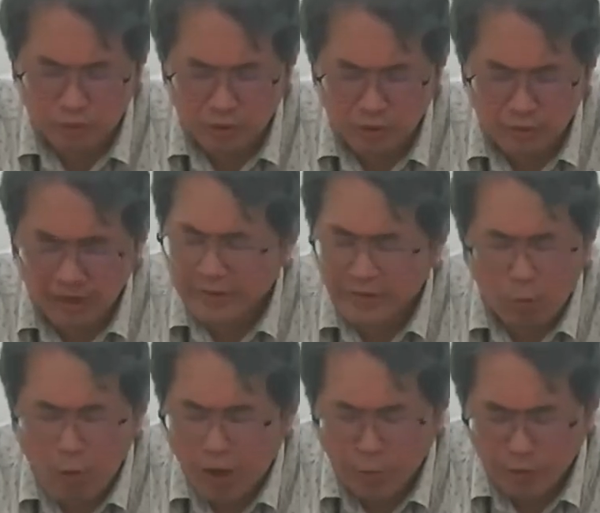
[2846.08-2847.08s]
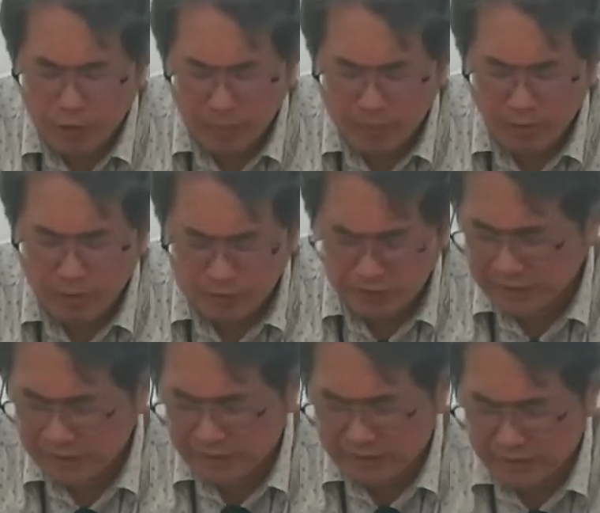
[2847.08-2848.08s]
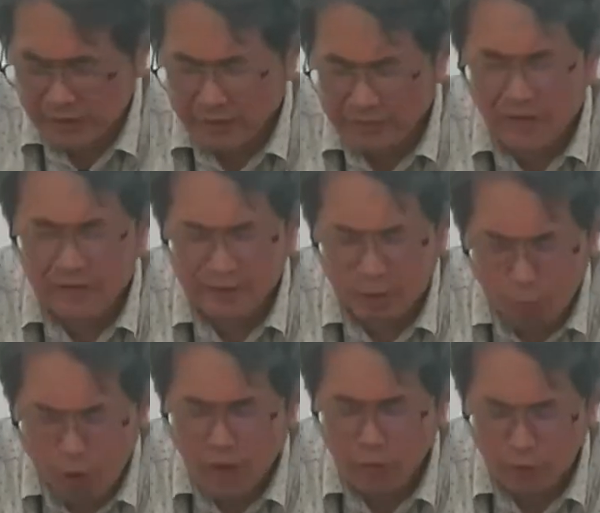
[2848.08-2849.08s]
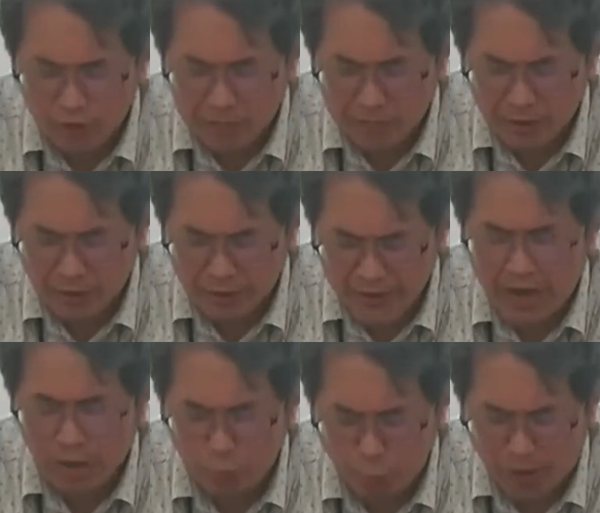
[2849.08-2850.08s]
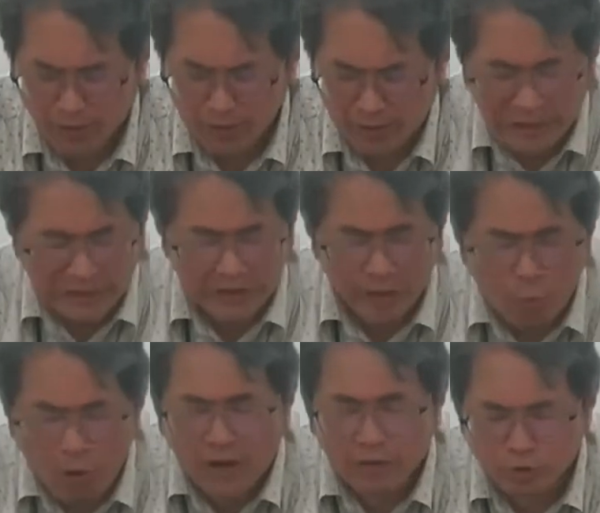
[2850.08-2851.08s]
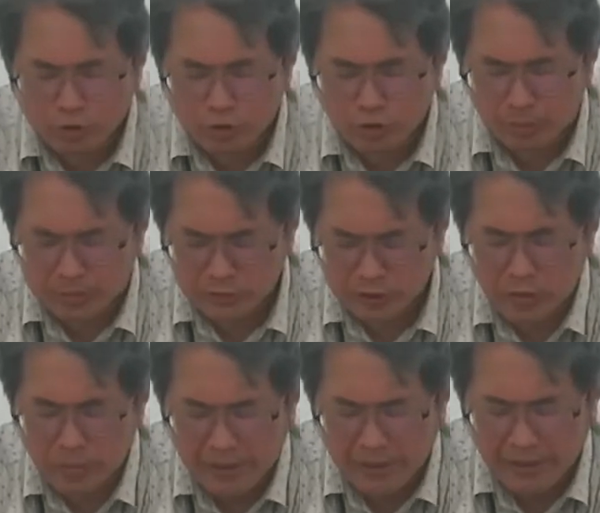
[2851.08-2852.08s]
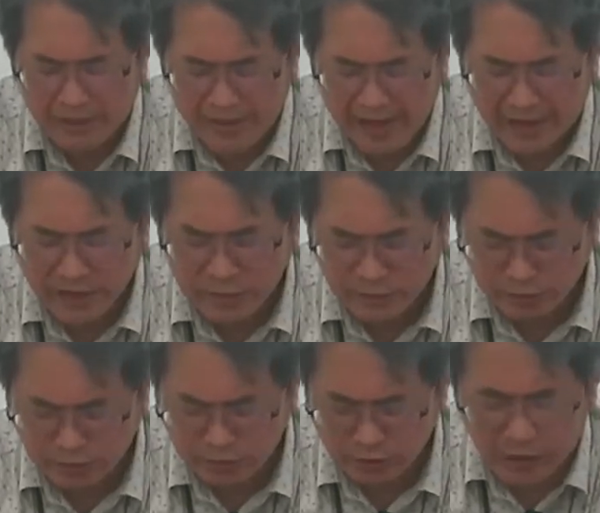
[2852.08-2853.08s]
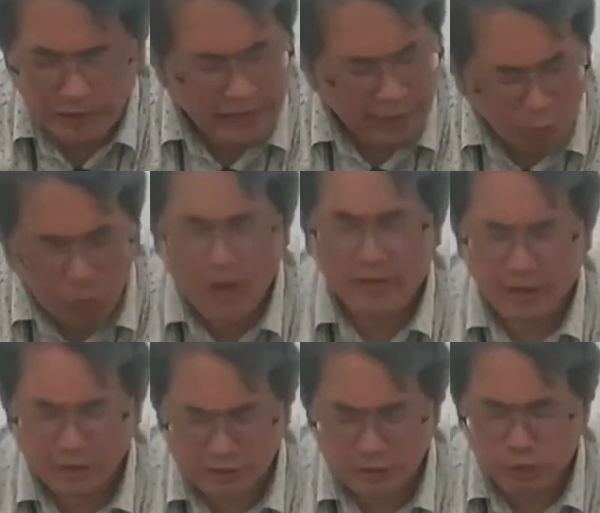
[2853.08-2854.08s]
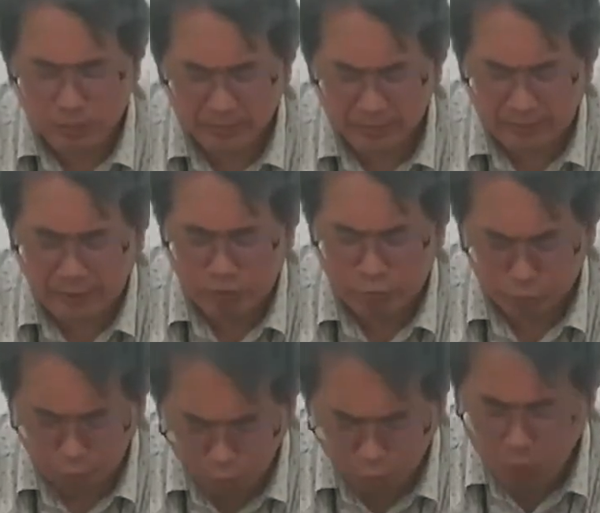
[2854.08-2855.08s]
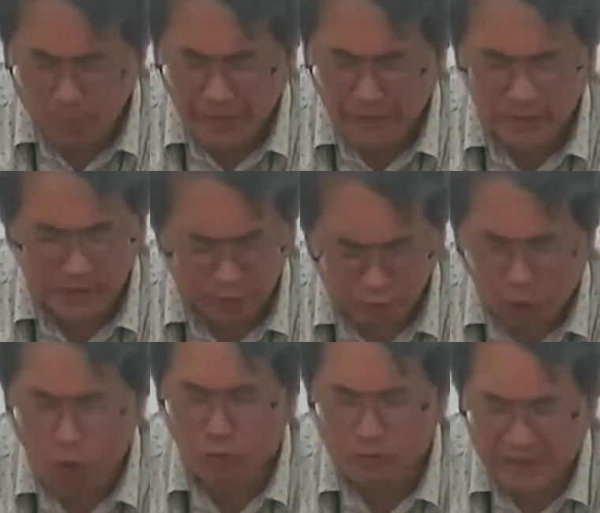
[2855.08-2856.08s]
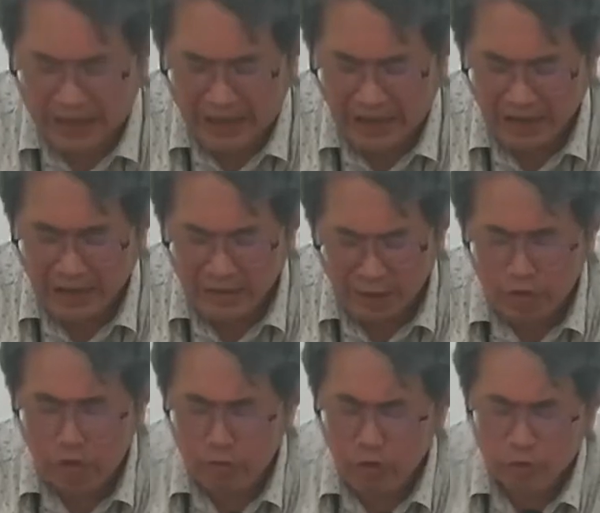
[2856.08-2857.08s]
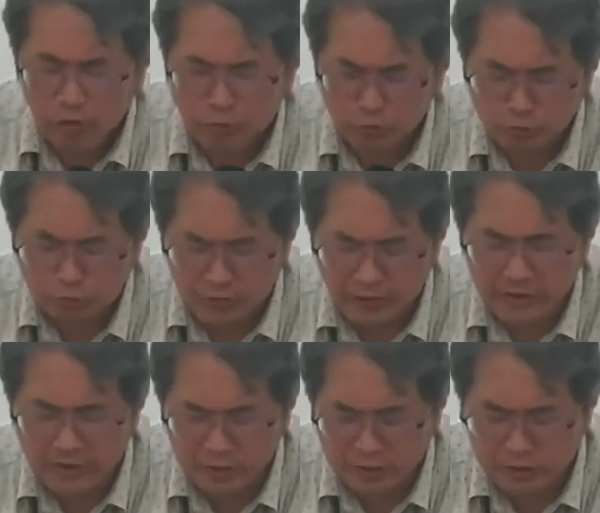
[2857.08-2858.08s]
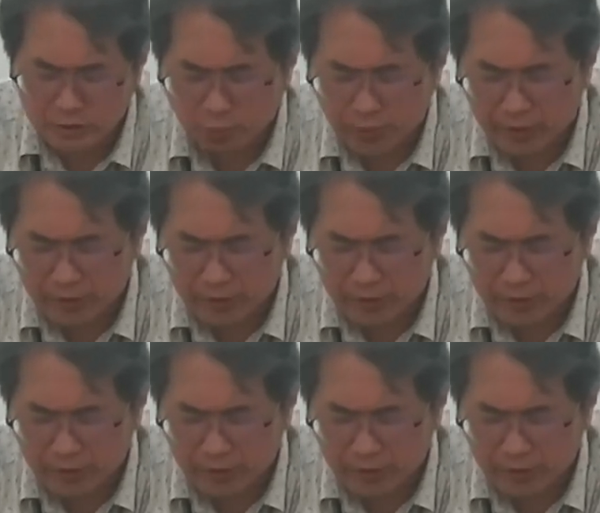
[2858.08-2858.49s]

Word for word: 在你的话语里面有真理，在你的话语里面有亮光，你的话就是我们生命的粮食，你的话也使我们这一群愚昧的人通达，能够拥有属天的智慧。